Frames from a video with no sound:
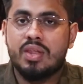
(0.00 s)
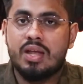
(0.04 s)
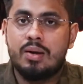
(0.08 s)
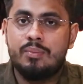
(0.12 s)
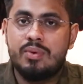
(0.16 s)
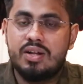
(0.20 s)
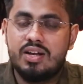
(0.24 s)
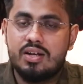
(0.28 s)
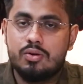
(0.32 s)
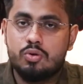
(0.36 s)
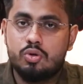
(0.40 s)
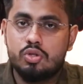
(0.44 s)

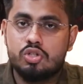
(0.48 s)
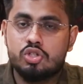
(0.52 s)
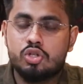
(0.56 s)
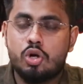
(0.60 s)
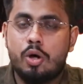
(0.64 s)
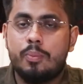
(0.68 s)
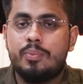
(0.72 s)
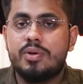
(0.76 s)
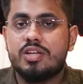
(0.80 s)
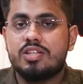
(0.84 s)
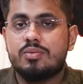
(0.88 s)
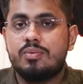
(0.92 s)
मैंने कुछ
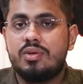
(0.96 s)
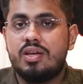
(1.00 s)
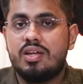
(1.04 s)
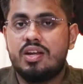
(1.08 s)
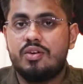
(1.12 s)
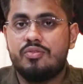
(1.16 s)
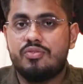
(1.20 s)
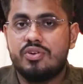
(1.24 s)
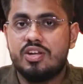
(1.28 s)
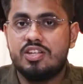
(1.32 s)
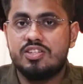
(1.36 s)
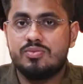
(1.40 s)
टॉपिक्स में
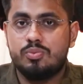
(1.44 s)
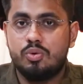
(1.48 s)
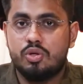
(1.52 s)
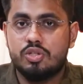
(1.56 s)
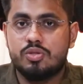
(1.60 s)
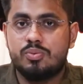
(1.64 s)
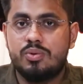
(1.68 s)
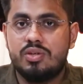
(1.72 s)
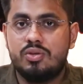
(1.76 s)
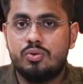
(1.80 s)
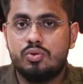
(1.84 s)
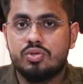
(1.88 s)
रेफरेंस
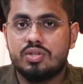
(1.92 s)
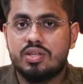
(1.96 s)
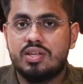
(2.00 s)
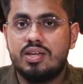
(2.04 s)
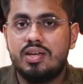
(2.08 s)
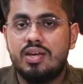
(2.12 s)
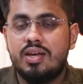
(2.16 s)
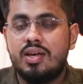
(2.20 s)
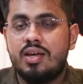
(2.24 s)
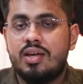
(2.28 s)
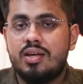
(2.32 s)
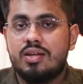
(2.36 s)
बुक्स भी यूज़
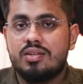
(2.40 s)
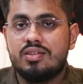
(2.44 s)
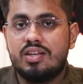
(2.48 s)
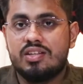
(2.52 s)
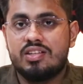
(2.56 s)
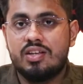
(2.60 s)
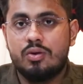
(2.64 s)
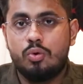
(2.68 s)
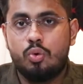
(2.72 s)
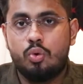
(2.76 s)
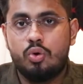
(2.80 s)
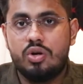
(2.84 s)
की
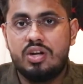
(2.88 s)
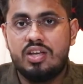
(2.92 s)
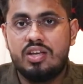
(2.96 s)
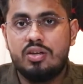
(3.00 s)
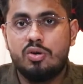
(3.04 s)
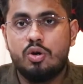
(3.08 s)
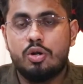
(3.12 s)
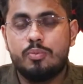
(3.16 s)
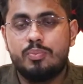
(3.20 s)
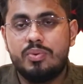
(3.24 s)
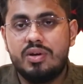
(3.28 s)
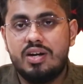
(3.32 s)
जैसे ओ
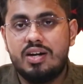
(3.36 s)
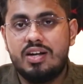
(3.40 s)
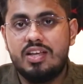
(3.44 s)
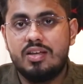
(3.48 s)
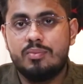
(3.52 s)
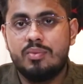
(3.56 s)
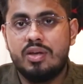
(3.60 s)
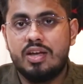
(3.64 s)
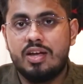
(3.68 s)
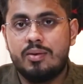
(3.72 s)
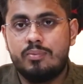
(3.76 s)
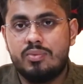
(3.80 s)
और
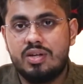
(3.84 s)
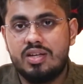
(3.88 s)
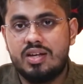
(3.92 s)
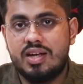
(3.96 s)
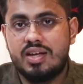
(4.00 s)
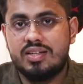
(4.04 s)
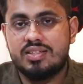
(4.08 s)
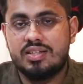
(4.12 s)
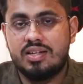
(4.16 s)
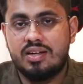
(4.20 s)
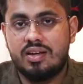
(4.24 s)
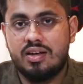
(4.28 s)
पी में एम डी
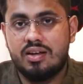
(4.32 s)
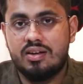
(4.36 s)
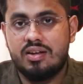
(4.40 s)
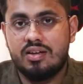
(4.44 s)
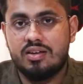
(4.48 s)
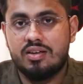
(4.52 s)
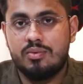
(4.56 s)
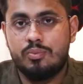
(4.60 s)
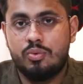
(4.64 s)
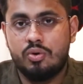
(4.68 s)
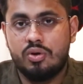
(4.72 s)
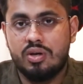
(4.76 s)
राय
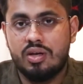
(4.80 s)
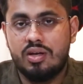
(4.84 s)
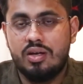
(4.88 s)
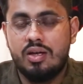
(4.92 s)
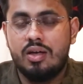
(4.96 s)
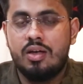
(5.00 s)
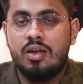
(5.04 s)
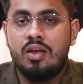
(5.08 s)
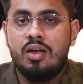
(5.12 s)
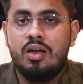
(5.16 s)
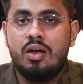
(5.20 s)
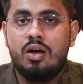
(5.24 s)
सिंघानिया की बुक
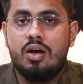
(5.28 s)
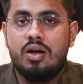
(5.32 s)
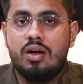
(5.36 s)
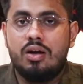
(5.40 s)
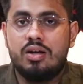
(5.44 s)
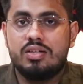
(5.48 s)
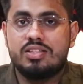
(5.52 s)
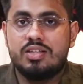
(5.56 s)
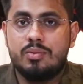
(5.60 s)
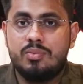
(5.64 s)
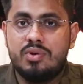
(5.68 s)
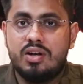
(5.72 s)

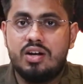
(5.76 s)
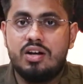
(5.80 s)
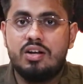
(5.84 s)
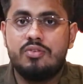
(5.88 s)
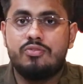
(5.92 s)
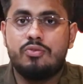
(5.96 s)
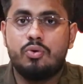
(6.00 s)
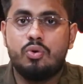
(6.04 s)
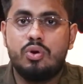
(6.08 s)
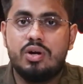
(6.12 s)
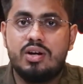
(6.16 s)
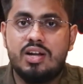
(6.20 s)
है सिमिलरली
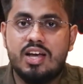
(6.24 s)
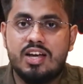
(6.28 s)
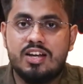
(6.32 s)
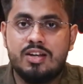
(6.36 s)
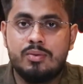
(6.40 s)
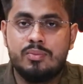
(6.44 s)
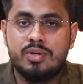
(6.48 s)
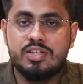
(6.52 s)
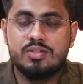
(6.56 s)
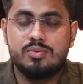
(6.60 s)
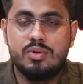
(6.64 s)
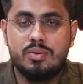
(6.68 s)
फ्लूड
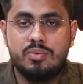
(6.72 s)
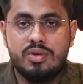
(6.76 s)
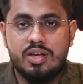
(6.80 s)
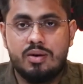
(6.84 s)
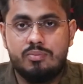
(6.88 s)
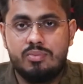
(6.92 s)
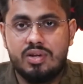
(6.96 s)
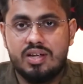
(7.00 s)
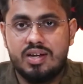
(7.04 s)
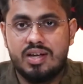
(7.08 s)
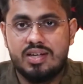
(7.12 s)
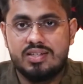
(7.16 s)
डायनेमिक्स में भी
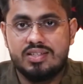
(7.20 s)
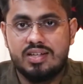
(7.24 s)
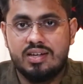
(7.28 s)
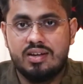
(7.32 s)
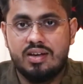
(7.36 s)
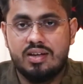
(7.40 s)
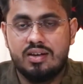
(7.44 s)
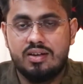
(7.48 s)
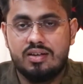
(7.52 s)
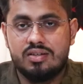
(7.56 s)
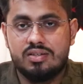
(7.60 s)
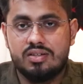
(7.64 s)
एम डी राय
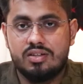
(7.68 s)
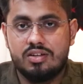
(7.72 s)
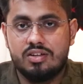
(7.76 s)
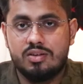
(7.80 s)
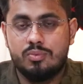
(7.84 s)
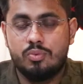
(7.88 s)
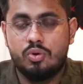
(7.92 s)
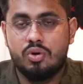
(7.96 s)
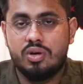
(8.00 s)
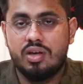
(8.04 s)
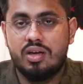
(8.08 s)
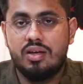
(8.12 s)
सिंघानिया सर
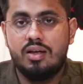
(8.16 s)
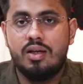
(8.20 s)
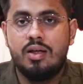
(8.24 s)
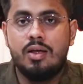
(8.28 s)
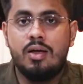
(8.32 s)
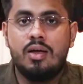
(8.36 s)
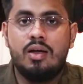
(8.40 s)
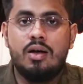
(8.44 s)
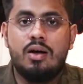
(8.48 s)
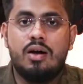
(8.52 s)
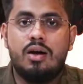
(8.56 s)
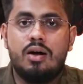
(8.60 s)
की बुक है
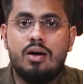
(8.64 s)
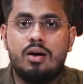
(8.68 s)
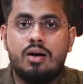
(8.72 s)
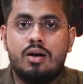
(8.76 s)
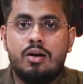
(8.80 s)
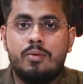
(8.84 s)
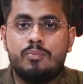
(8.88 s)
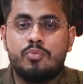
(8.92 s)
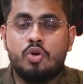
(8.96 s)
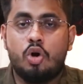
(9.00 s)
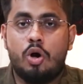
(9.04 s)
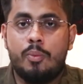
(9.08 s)

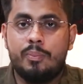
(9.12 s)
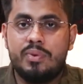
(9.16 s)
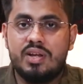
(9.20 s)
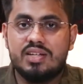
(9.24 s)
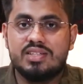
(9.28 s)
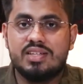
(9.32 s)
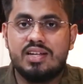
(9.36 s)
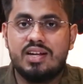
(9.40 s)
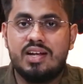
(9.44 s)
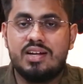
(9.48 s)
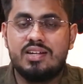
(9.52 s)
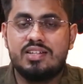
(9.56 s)

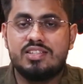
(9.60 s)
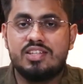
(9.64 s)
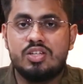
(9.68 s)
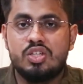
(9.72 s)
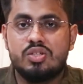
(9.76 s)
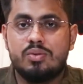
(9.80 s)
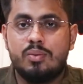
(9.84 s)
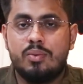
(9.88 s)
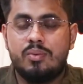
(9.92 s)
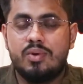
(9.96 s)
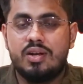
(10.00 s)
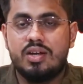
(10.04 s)
कॉम्प्लेक्स uh,
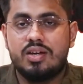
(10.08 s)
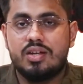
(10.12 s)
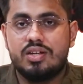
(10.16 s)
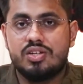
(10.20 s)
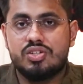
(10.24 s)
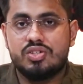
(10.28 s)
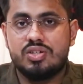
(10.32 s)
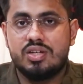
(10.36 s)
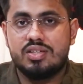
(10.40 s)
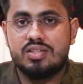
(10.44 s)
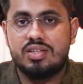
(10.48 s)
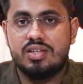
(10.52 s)
एनालिसिस में मैंने
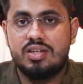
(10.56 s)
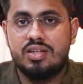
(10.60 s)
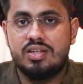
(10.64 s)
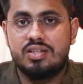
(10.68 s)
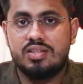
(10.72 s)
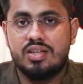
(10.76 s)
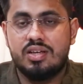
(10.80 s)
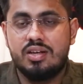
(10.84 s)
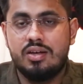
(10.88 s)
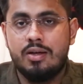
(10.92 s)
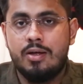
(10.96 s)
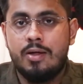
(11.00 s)
कृष्णा
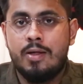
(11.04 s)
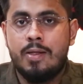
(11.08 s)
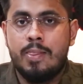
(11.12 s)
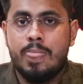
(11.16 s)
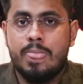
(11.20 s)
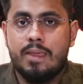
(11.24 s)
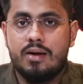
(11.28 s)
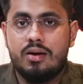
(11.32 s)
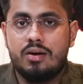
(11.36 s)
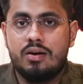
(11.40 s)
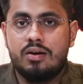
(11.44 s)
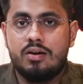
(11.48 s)
सीरीज़ है
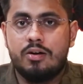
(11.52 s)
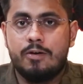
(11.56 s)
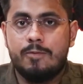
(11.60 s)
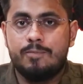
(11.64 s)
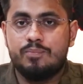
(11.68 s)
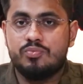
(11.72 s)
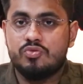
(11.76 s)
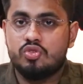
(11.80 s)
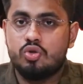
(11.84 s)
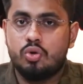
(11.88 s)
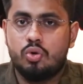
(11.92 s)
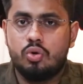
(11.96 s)

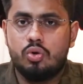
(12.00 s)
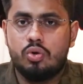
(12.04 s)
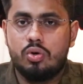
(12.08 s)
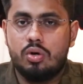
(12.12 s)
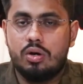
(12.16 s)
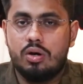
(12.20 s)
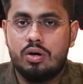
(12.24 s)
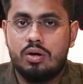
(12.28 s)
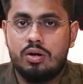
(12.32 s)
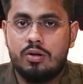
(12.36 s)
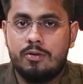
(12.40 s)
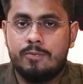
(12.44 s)

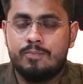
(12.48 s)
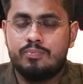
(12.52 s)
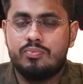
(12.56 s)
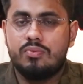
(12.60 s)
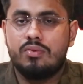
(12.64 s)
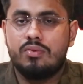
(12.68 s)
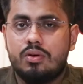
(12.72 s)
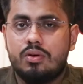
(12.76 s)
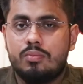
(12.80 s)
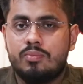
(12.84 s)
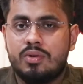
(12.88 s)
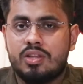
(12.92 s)
जो
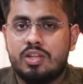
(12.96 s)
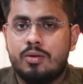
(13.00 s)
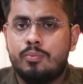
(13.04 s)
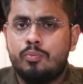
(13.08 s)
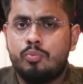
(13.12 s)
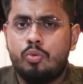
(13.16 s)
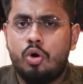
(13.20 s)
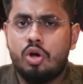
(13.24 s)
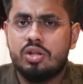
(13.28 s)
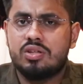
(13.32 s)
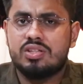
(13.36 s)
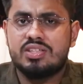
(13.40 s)
मतलब
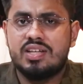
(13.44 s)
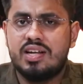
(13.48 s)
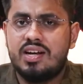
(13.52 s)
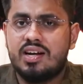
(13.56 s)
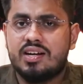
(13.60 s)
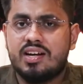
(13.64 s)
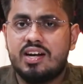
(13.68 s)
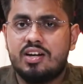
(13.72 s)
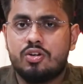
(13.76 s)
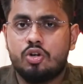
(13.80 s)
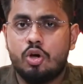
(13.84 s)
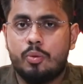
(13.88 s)
बहुत
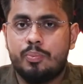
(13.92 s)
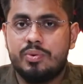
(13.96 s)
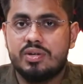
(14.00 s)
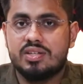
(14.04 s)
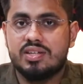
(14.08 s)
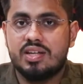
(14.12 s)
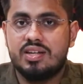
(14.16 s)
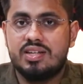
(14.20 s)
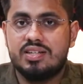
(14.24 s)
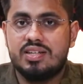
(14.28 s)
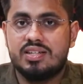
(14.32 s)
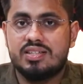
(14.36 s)
सिलेक्टेड
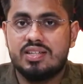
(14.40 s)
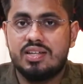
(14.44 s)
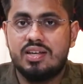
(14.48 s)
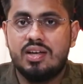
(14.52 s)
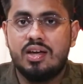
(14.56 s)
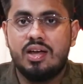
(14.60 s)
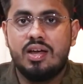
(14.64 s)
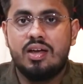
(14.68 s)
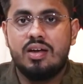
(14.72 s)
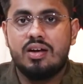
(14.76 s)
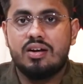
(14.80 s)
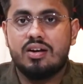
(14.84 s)
टॉपिक्स के लिए जैसे
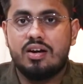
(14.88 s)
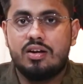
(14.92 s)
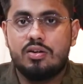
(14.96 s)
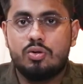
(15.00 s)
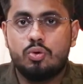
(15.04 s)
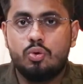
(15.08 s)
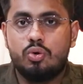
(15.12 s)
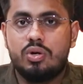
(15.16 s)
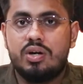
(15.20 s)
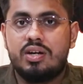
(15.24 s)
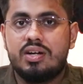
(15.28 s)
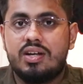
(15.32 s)
कंटूर